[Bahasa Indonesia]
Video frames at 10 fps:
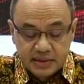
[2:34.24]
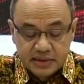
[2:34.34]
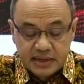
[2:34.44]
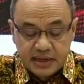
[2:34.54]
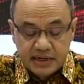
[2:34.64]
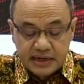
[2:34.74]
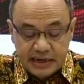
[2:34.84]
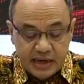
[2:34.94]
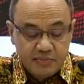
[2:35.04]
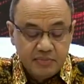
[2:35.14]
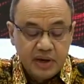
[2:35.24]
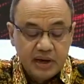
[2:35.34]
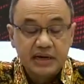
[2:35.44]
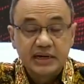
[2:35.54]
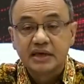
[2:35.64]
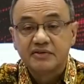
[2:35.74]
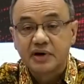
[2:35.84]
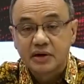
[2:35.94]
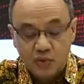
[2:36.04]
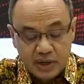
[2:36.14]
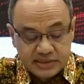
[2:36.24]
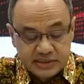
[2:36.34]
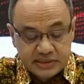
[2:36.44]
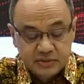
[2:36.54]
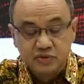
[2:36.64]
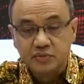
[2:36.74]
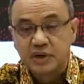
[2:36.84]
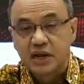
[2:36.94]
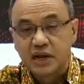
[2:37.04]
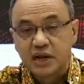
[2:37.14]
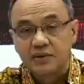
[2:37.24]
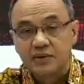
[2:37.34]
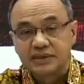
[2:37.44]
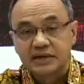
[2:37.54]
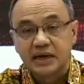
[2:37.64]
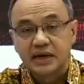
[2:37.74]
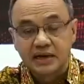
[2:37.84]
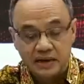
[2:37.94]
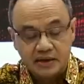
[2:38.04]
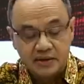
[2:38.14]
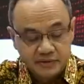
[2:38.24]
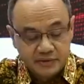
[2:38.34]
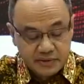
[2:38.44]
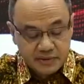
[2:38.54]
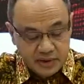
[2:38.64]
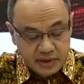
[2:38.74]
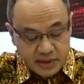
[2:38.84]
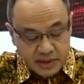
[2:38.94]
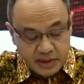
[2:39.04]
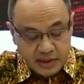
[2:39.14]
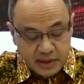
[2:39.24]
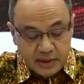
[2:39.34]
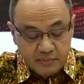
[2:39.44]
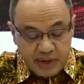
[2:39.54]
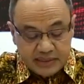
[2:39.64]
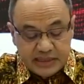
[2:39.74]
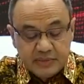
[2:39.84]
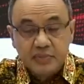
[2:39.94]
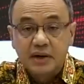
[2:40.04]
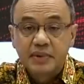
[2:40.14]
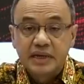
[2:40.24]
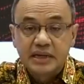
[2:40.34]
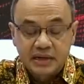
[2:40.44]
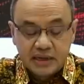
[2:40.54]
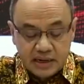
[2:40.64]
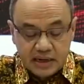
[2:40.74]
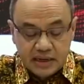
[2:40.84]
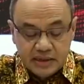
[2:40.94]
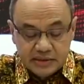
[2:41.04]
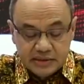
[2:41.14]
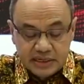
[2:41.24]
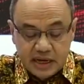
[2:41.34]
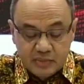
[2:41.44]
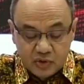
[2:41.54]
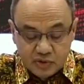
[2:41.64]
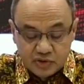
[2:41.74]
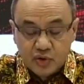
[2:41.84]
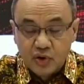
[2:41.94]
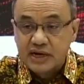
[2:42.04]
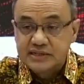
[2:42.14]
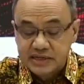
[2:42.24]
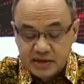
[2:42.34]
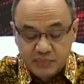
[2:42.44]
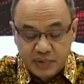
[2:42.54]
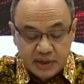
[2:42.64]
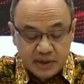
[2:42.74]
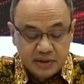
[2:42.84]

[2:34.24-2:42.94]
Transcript: dan 6 akan dievakuasi untuk perawatan di Ankara. Empat tim KBRI Ankara sedang menuju lokasi gempa